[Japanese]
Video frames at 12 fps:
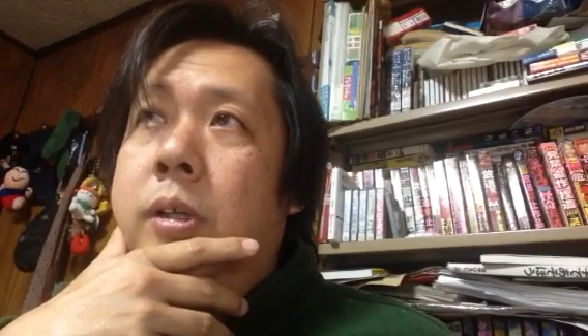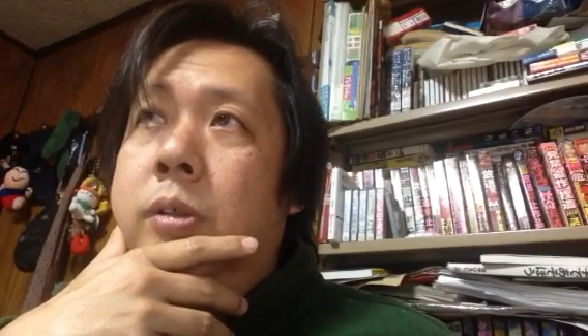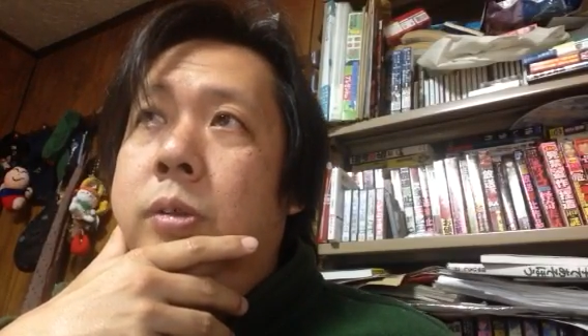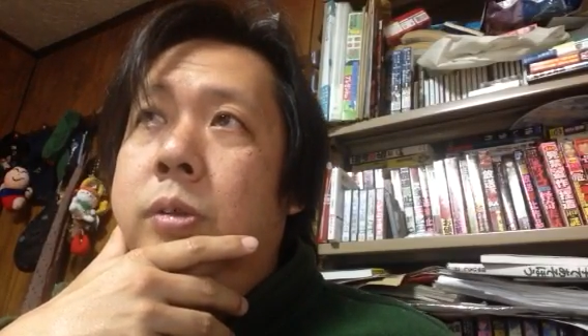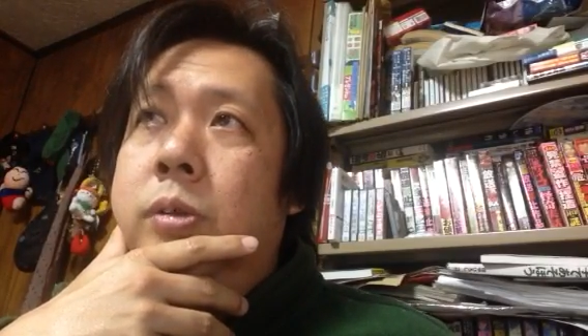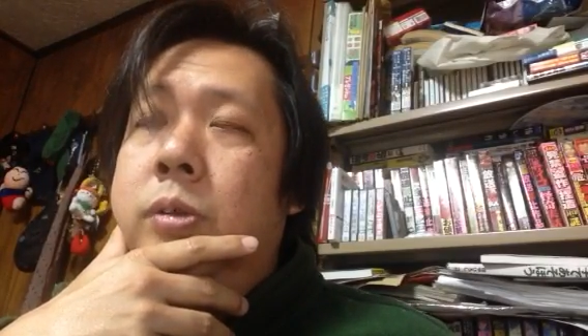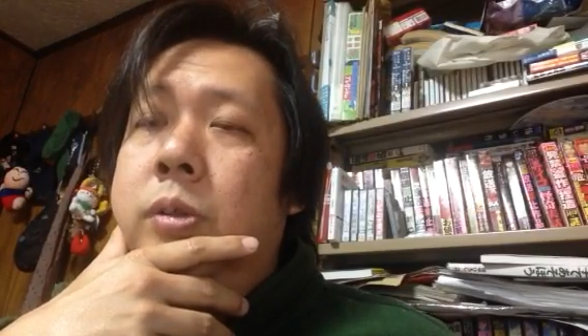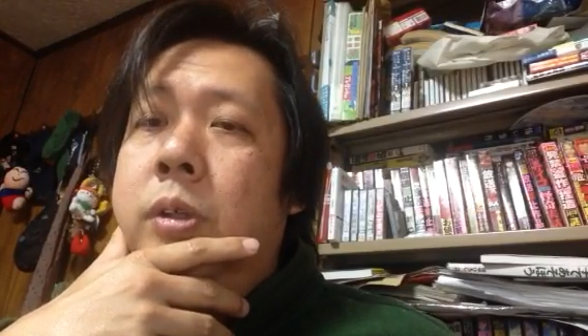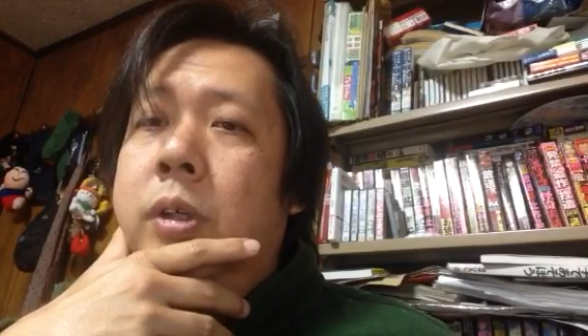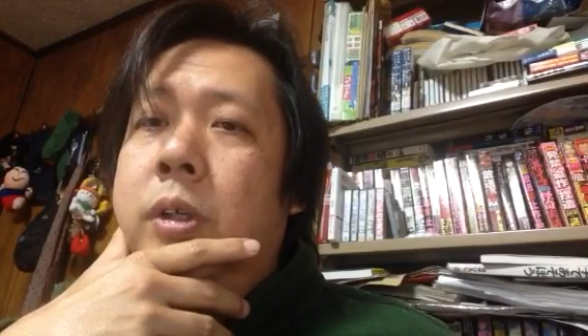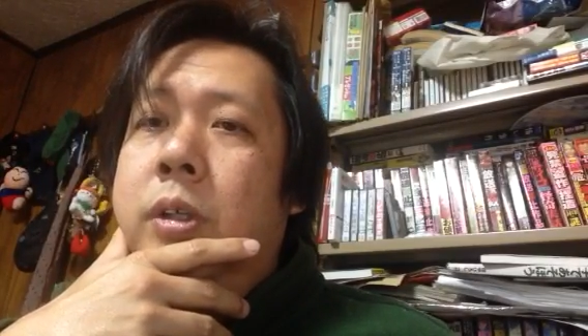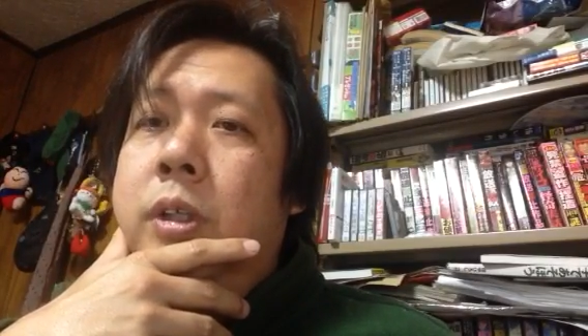そういう
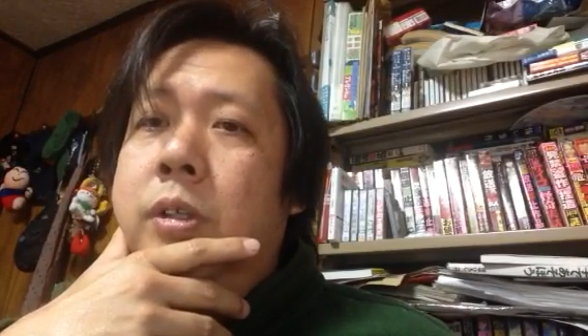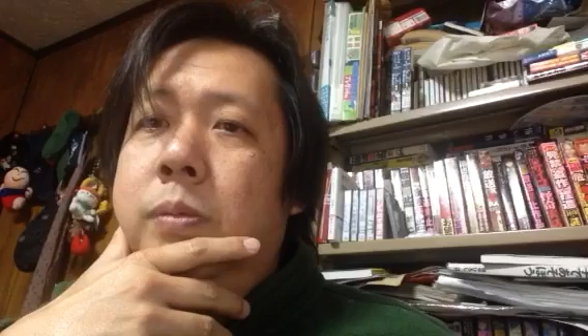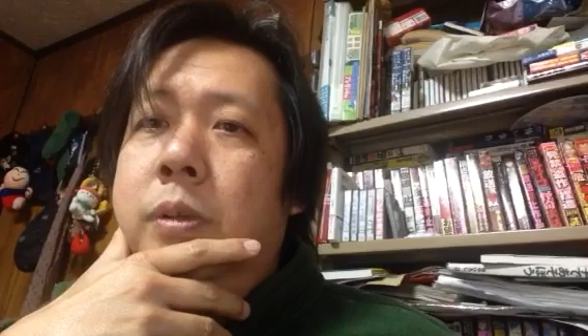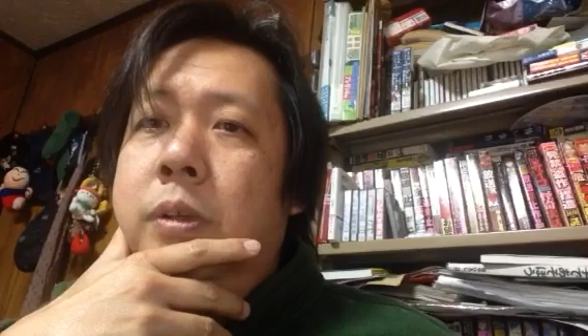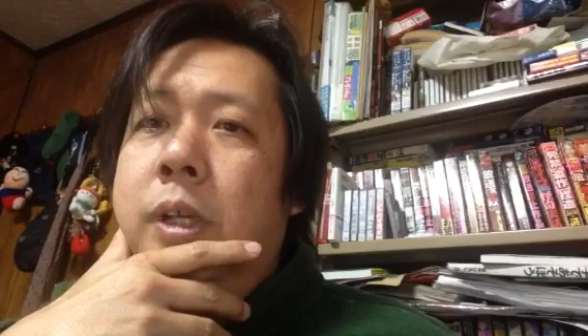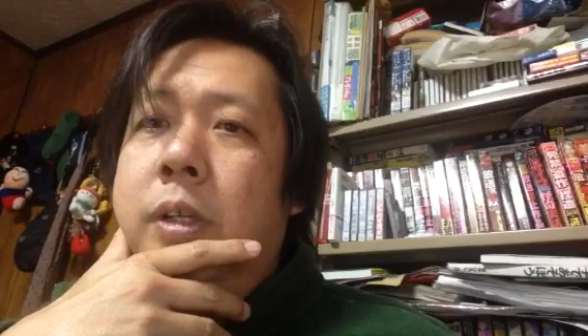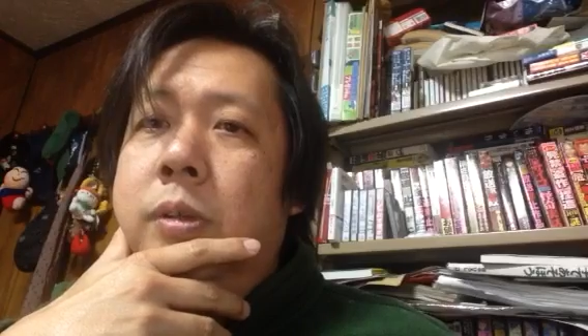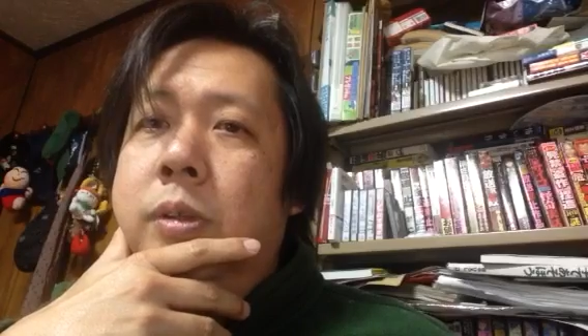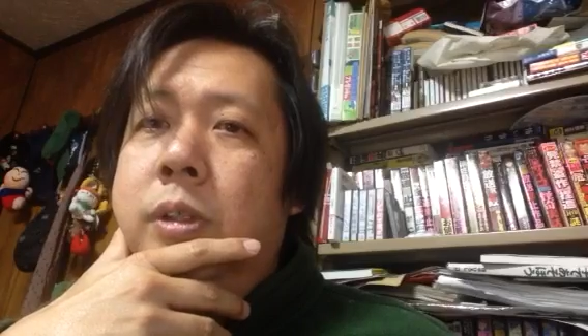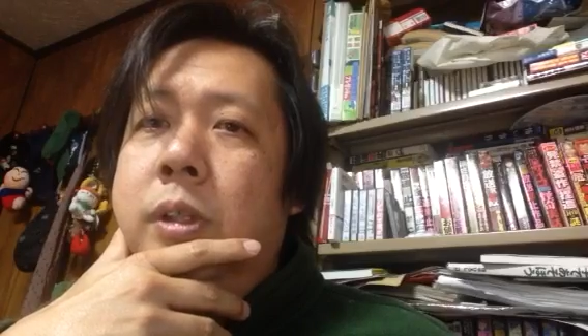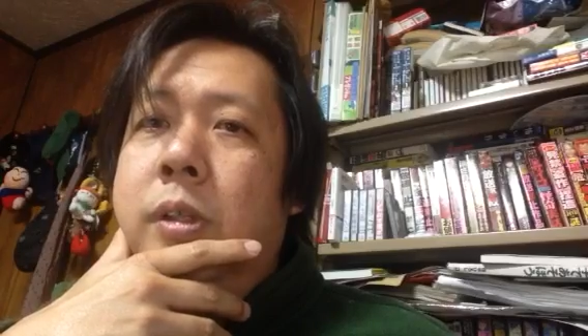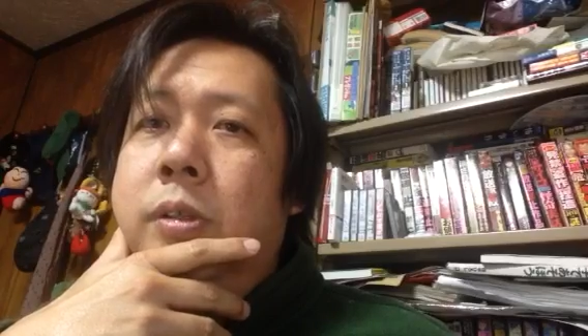レシピの内容を
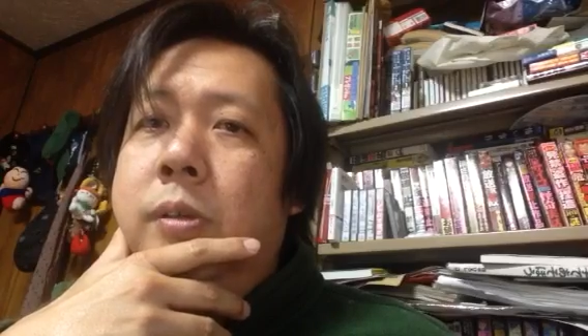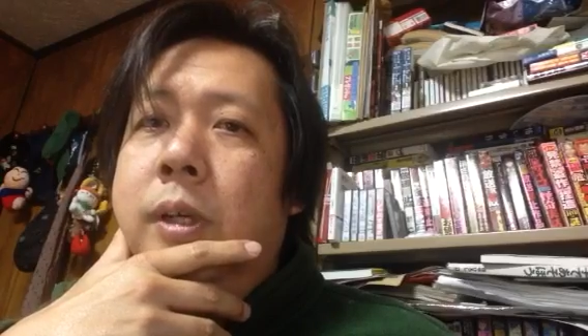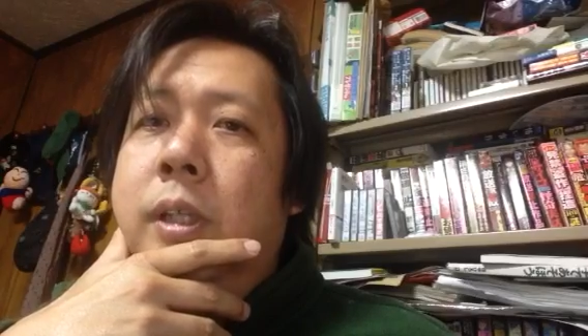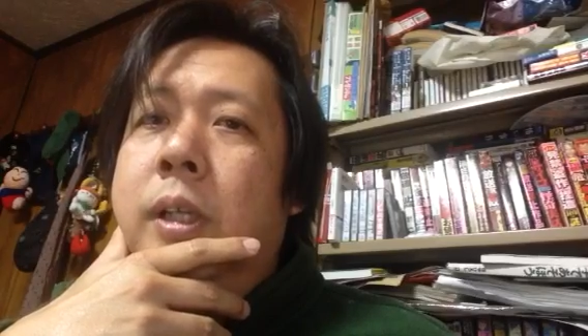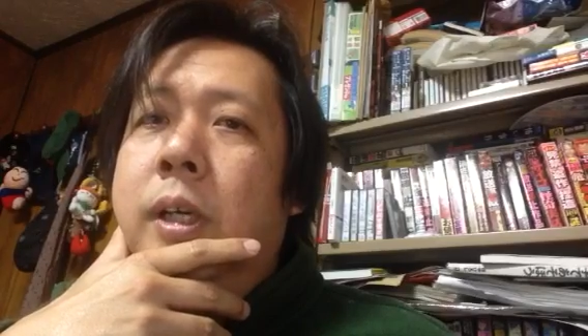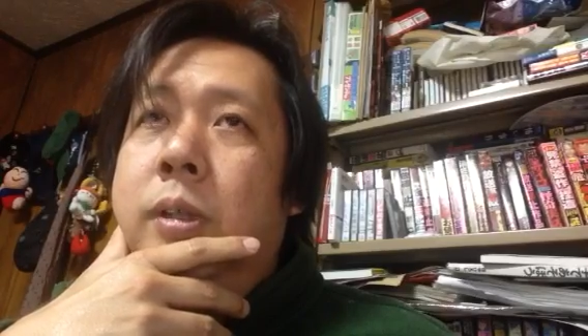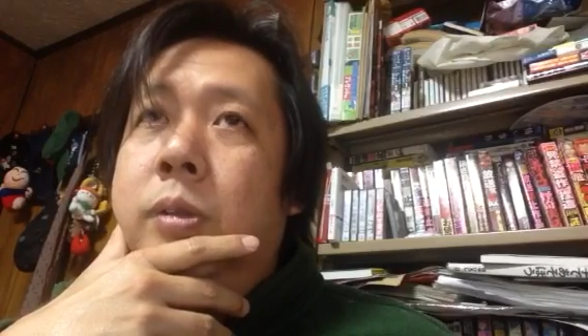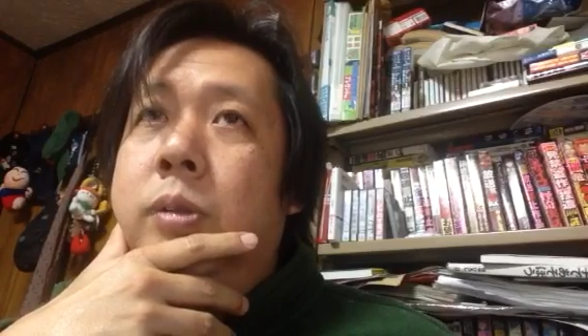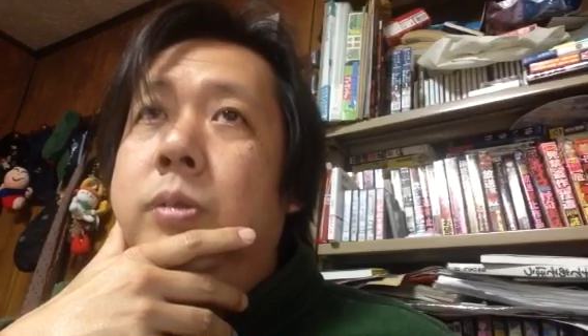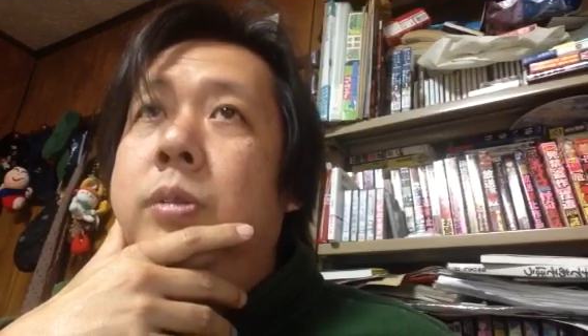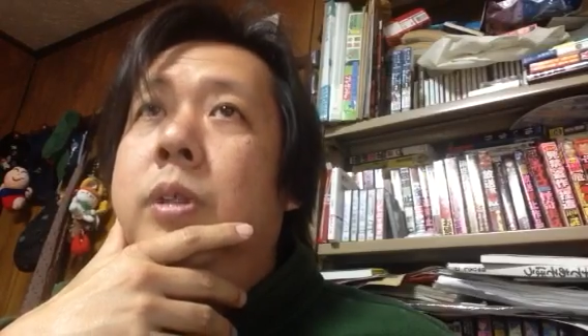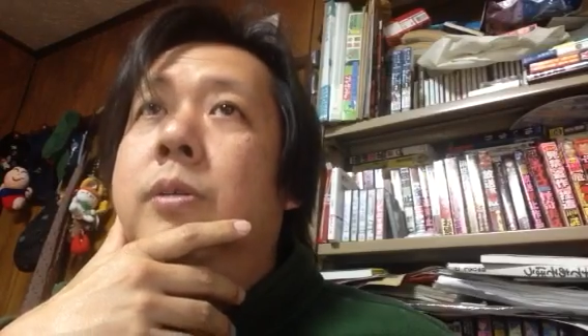知ってる人はいないと
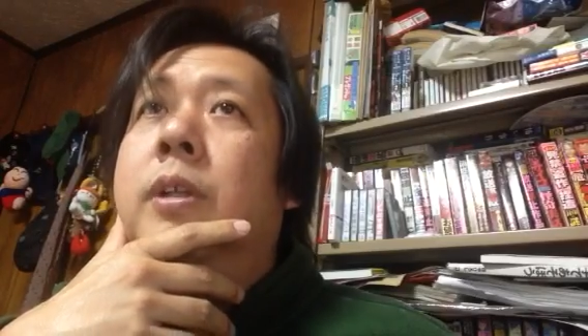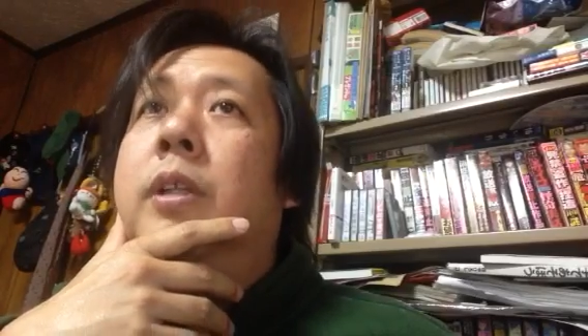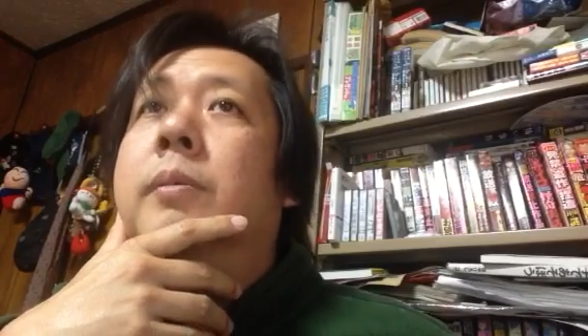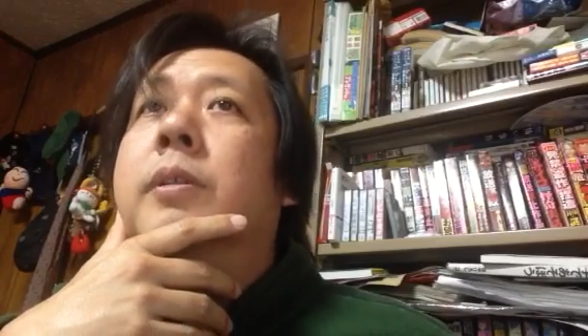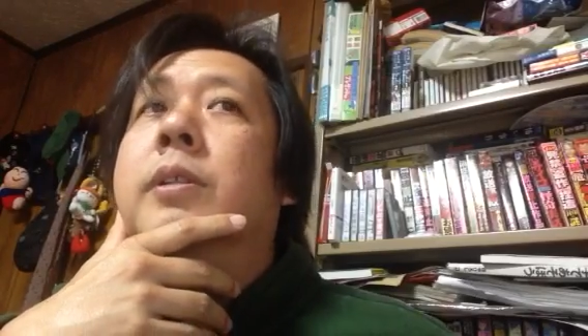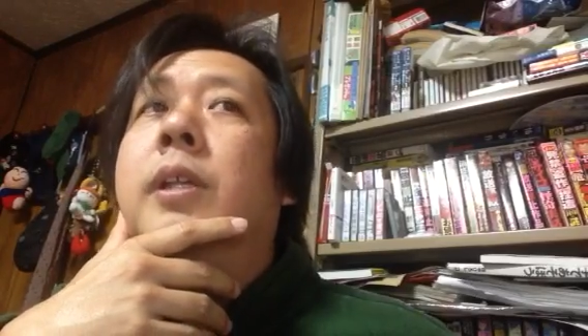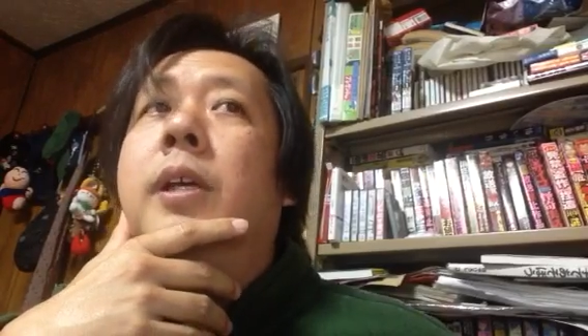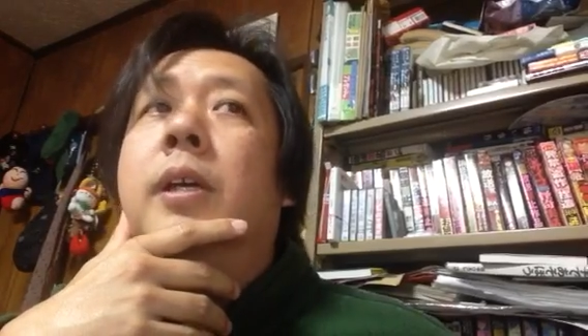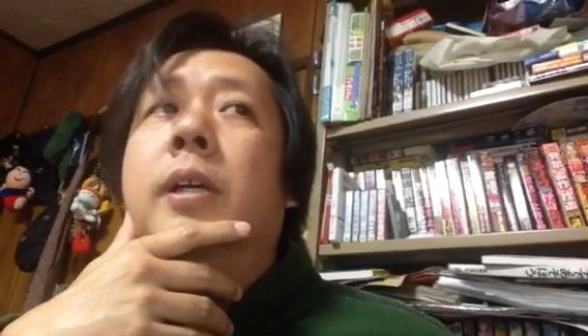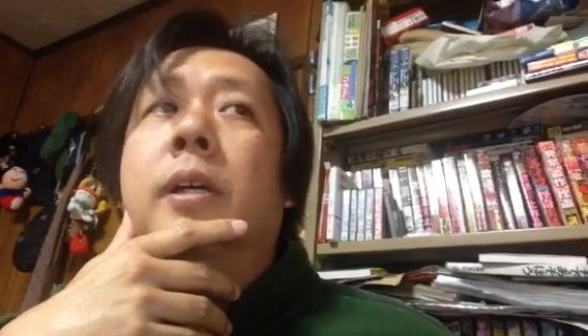いうふうに言われてますね。